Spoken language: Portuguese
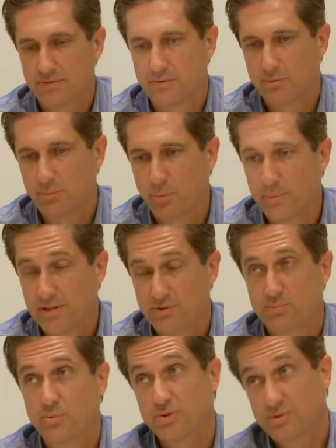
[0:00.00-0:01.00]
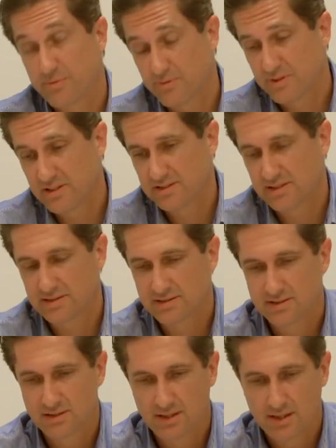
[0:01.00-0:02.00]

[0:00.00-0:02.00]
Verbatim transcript: foram momentos muito difíceis,